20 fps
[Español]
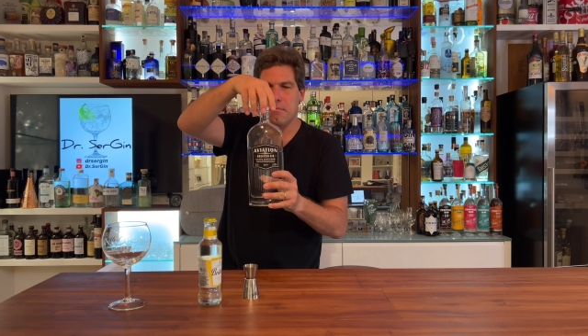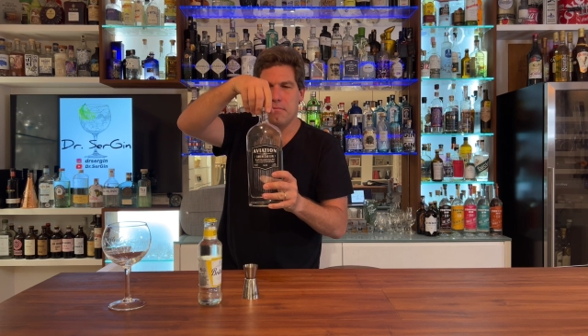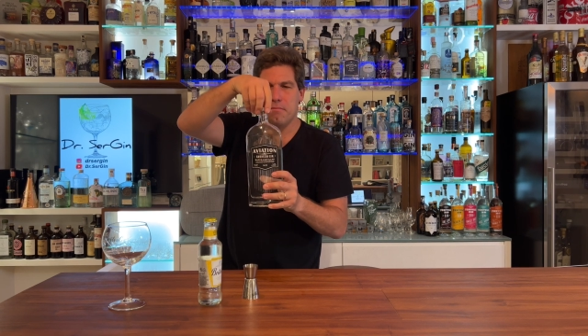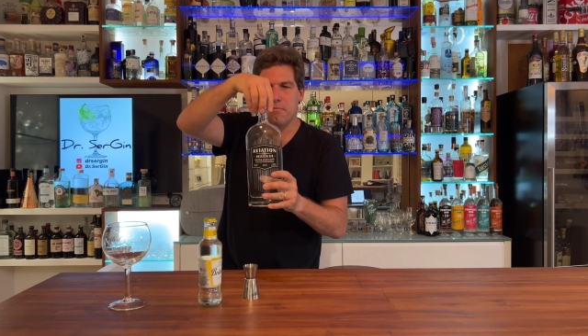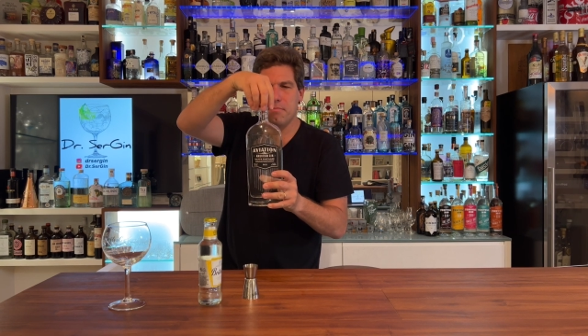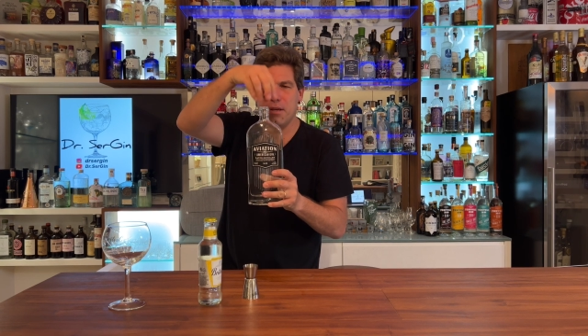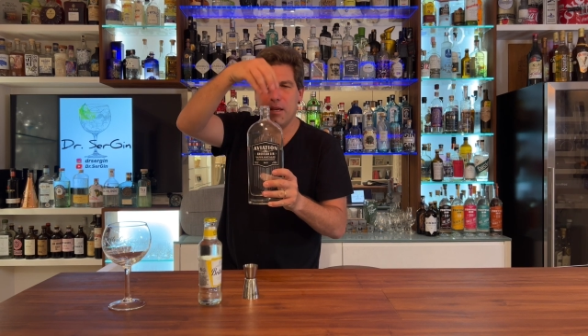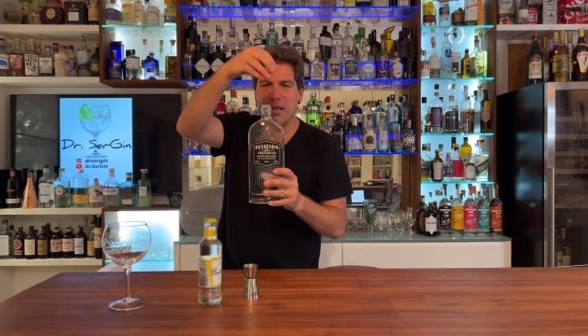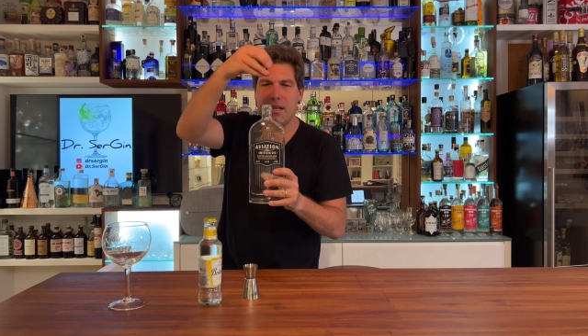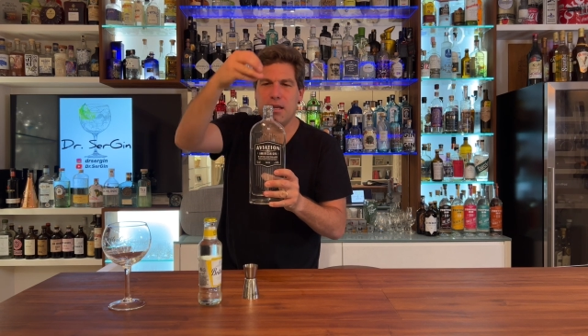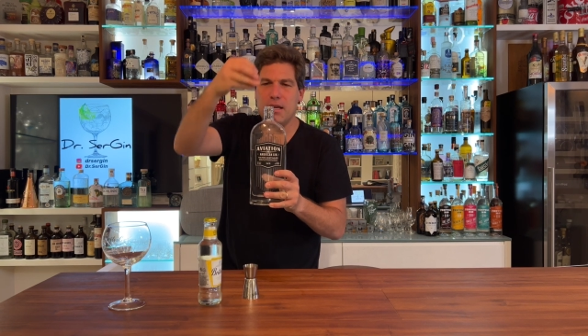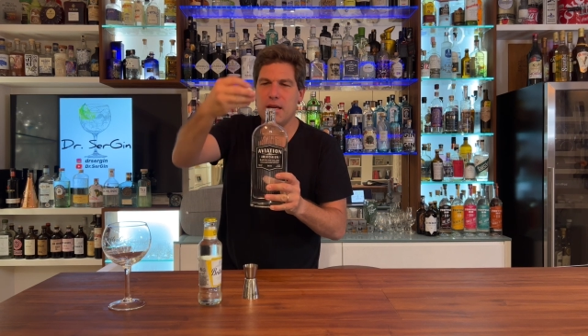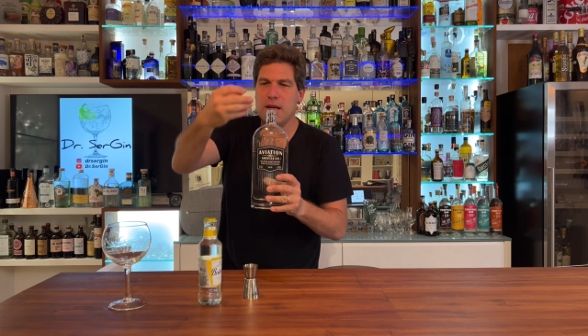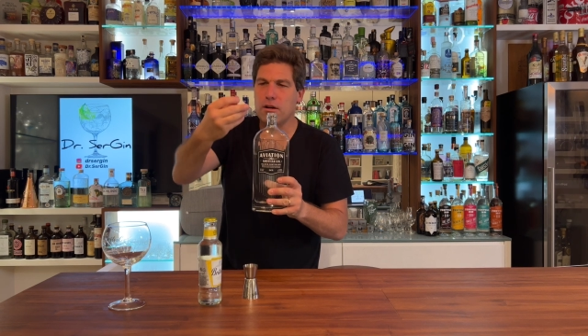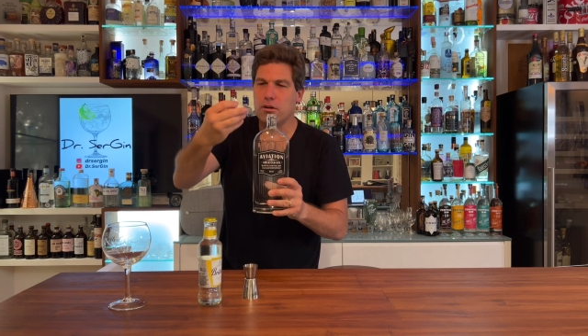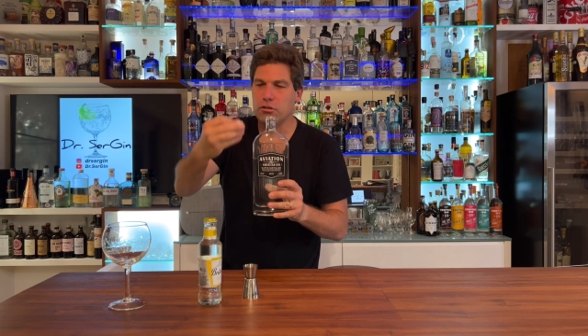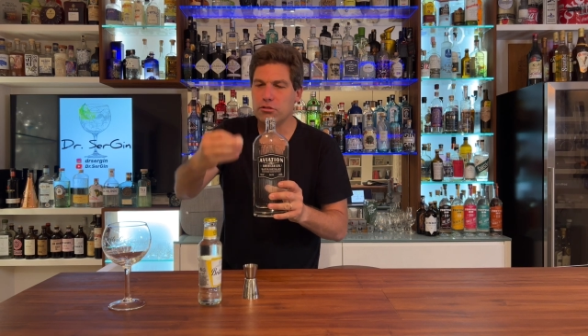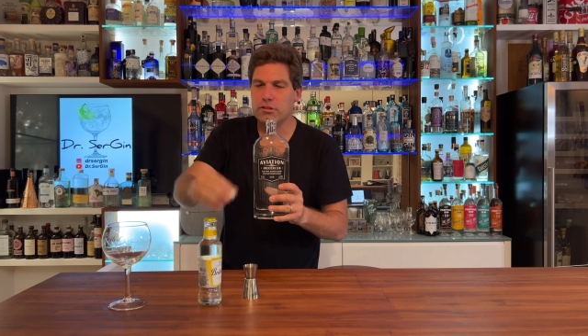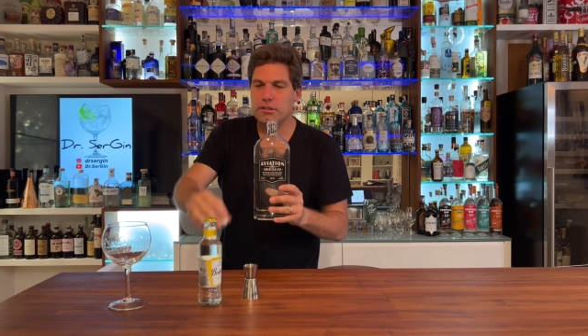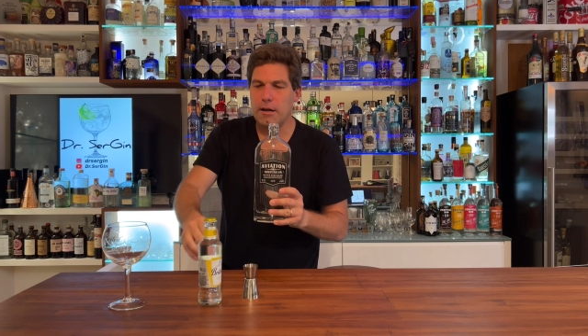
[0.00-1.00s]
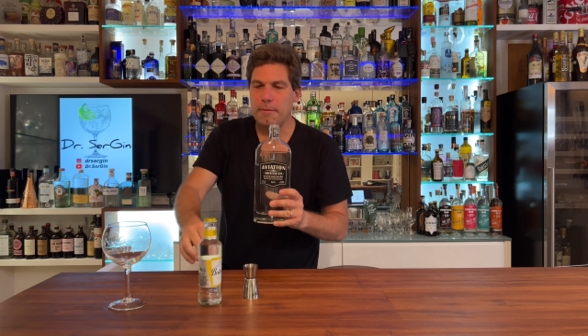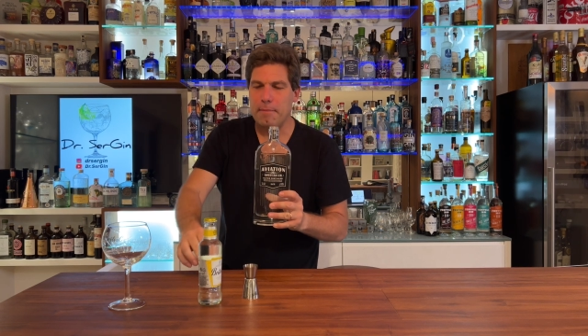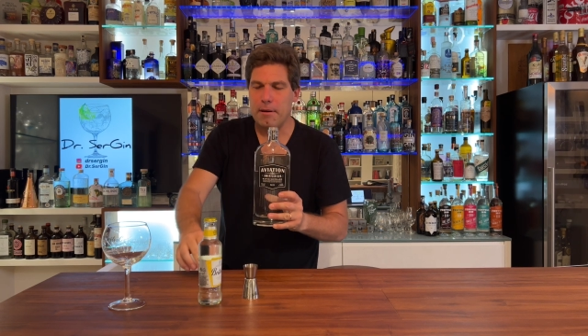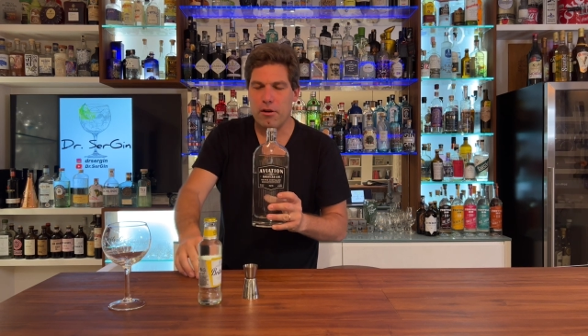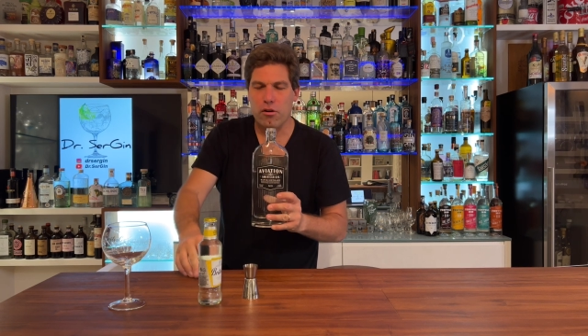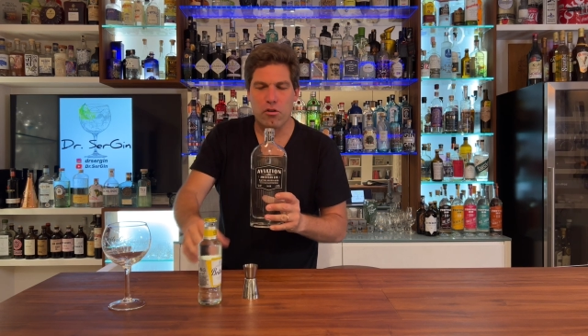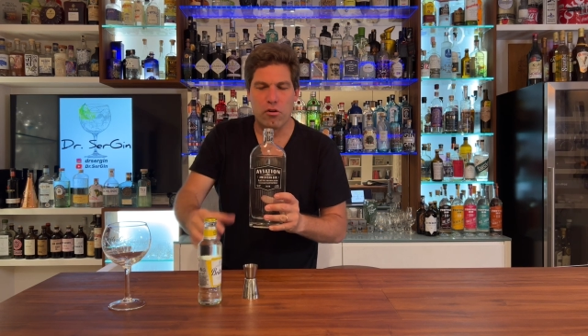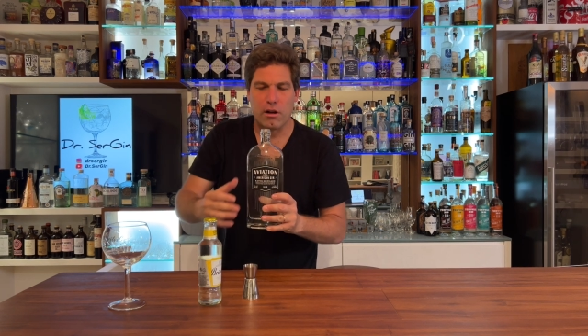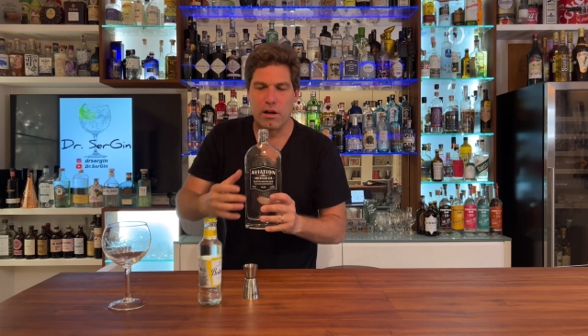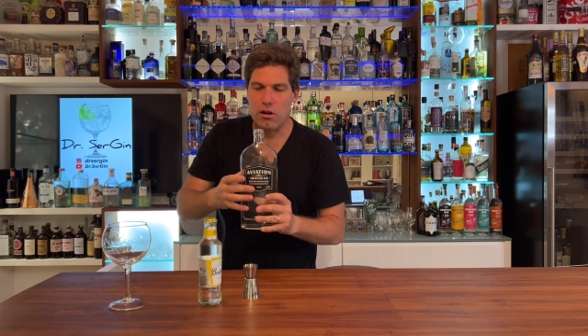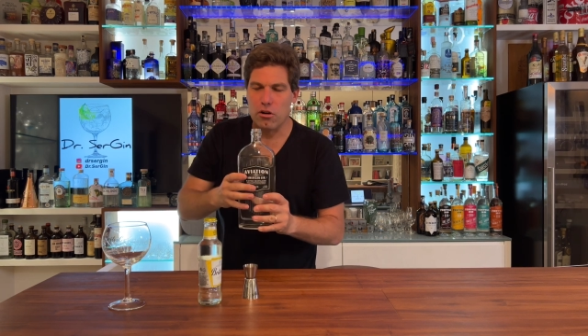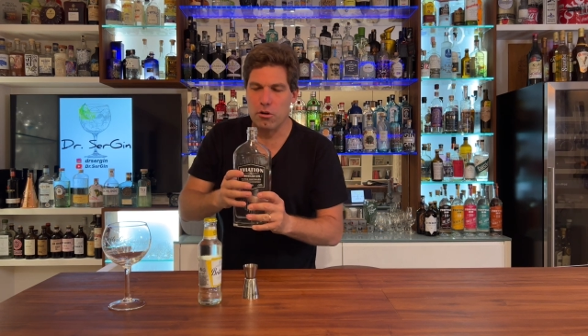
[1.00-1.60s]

Viene con tapa rosca,